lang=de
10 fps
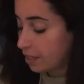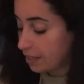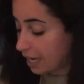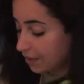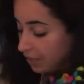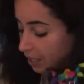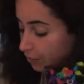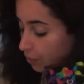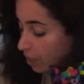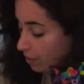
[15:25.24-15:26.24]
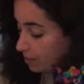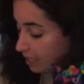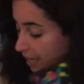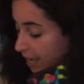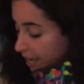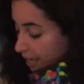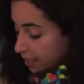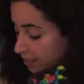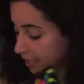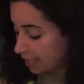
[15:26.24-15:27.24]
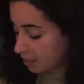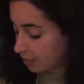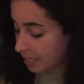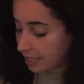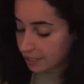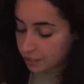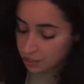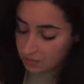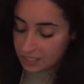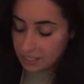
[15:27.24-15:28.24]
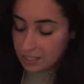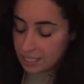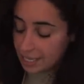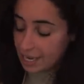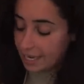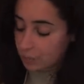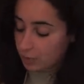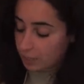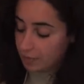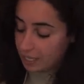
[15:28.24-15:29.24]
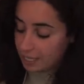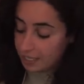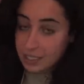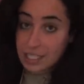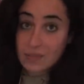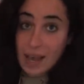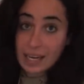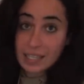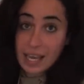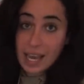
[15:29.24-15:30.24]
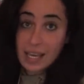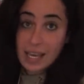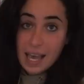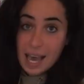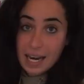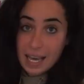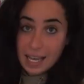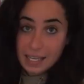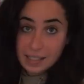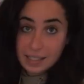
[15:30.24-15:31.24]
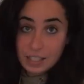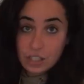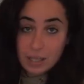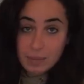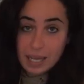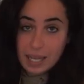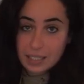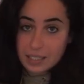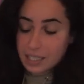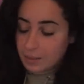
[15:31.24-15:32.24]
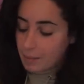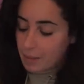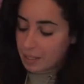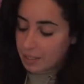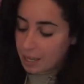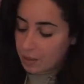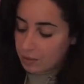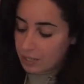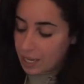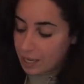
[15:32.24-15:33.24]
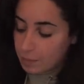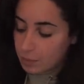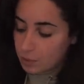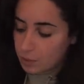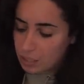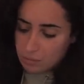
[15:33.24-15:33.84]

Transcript: Dann haben wir hier von Urban Decay die erste Palette und zwar ist es die Electric Palette. Das war eine der allerersten Lidschattenpaletten, die ich mir mal gekauft habe, also